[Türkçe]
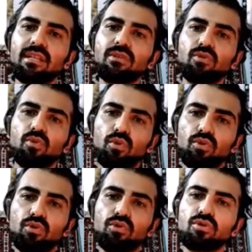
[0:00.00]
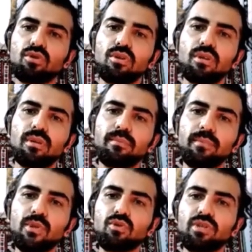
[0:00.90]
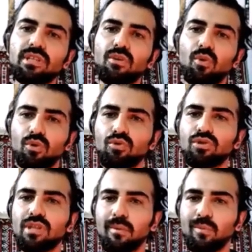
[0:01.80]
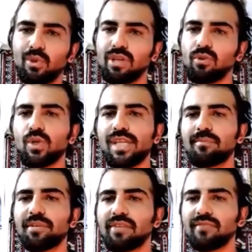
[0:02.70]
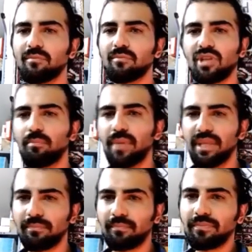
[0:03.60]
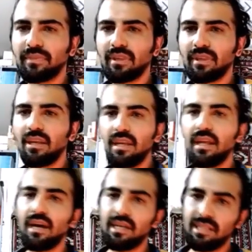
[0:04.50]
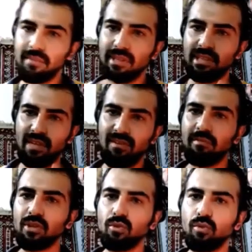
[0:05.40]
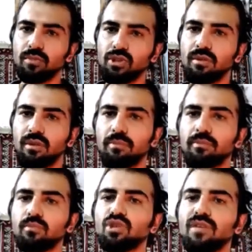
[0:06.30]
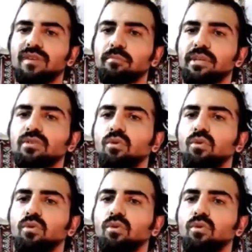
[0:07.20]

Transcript: 900 bir sonrakine 10 100 dememişler. Özel bir ad vermişler. 1000. Aynı mantık devam etmiş. Bu sefer 1000'in 10